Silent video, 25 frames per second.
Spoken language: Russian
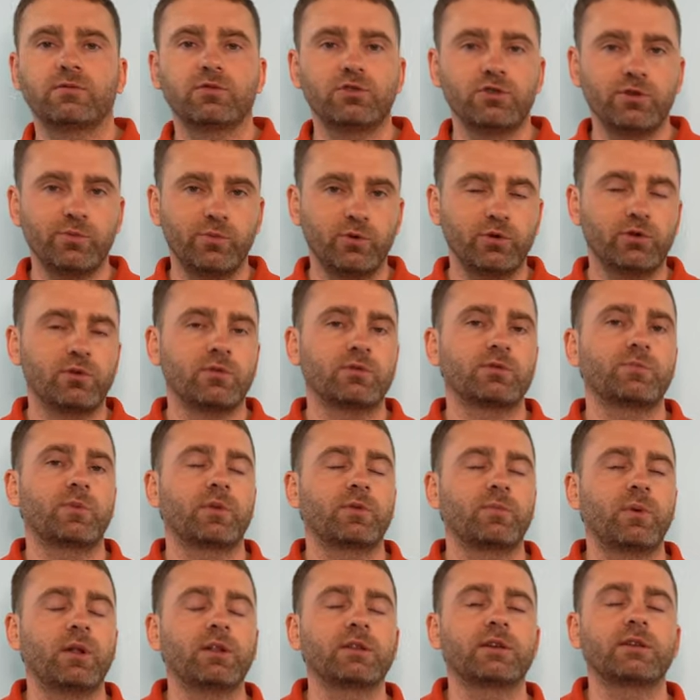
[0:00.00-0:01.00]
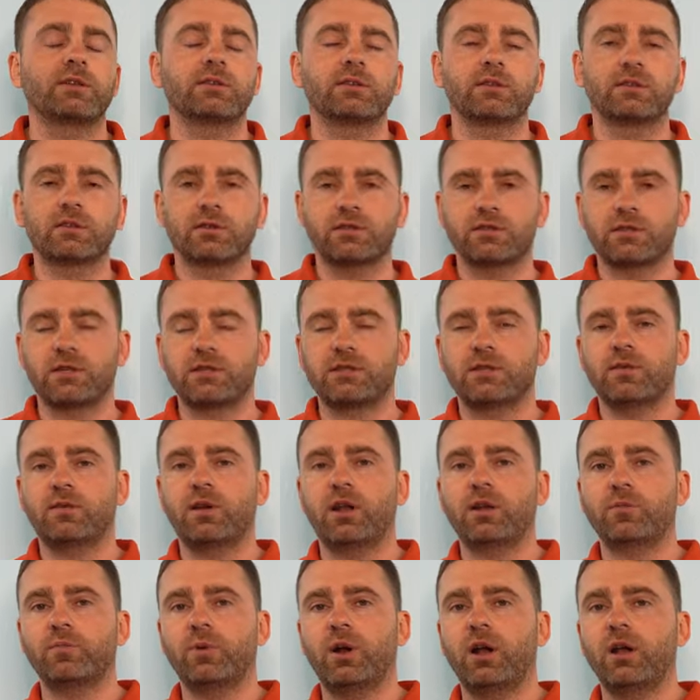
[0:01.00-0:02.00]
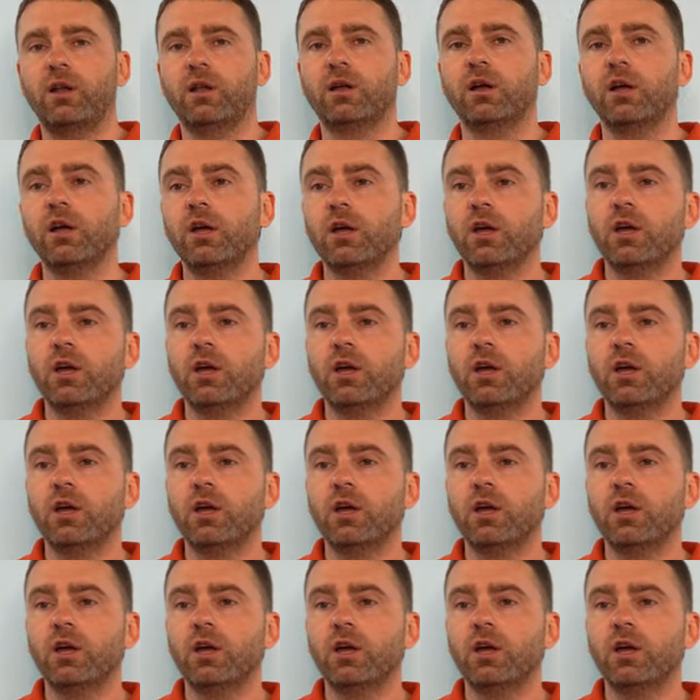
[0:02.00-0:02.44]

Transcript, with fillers: вы же не будете вас под палки э, заставлять, правильно?